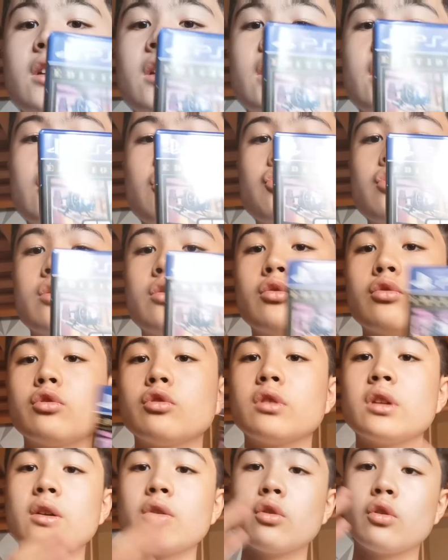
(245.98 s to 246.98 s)
Car je suis
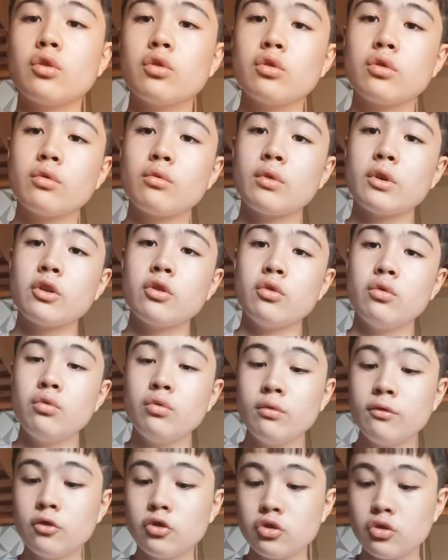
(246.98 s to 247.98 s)
content d'avoir recevoir de
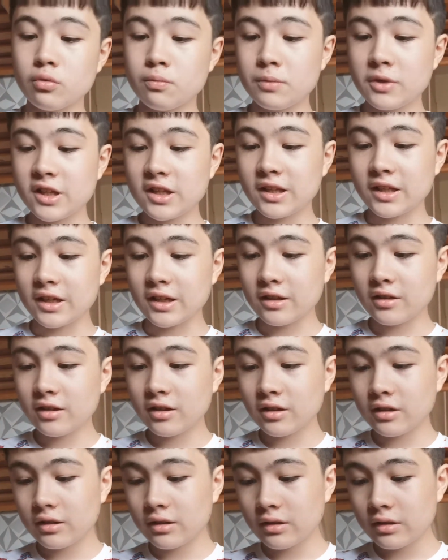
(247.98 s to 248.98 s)
nouveaux jeux
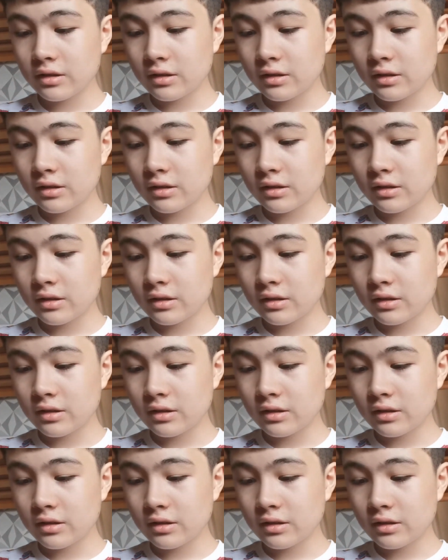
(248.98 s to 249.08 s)
PS4.